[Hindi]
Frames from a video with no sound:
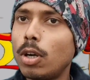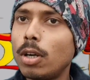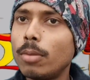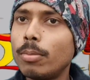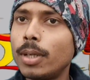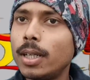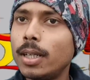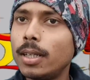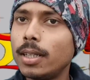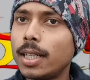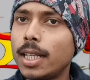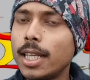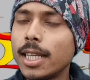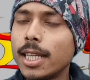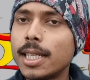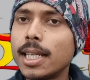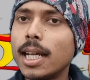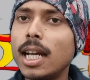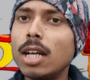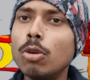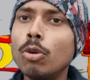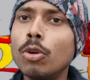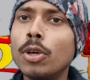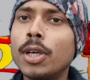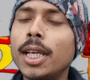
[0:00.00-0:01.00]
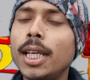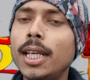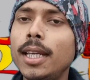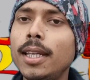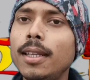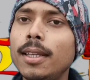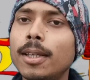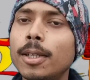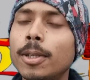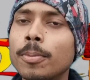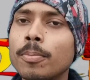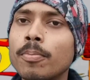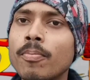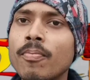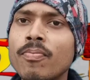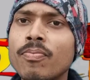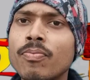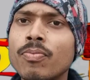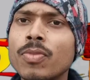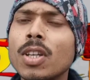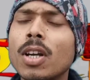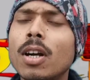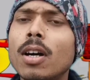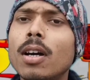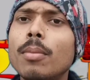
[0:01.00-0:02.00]
नॉर्मल किसानों के लिए
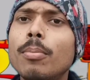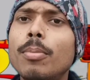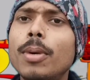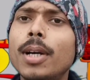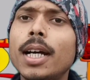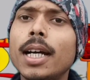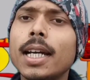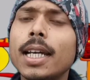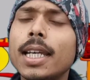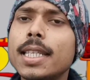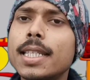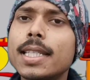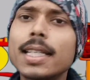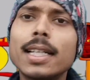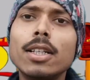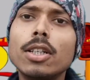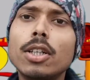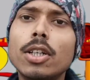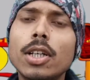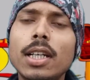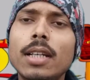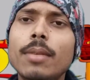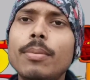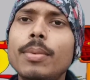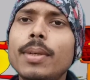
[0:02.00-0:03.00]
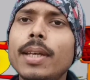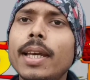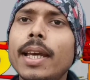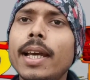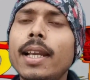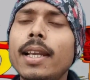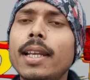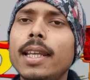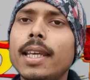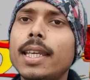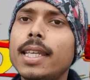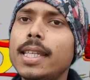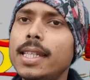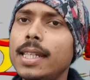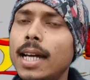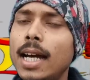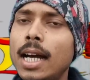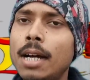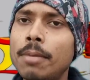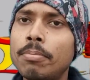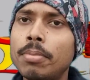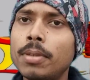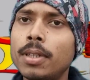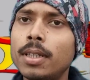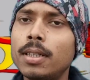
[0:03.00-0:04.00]
बड़ा किसान के लिए भी है लेकिन
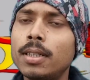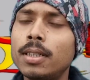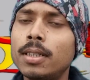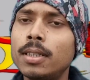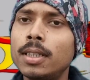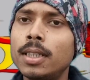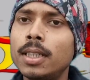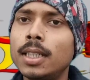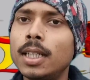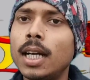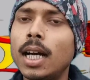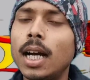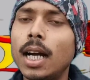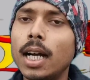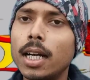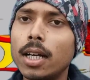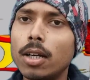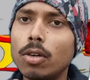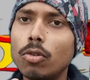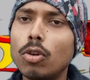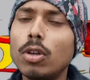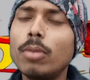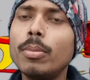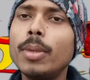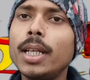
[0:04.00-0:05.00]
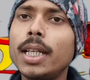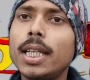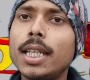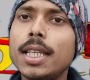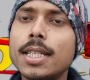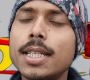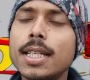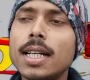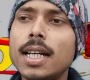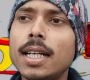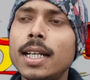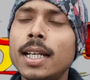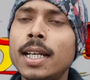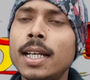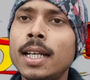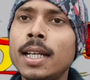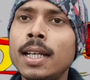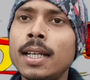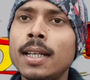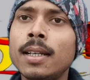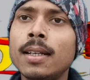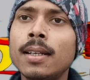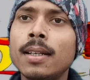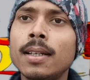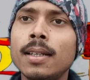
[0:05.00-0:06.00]
आप अगर नॉर्मल किसान
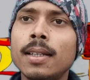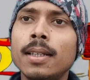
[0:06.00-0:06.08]
है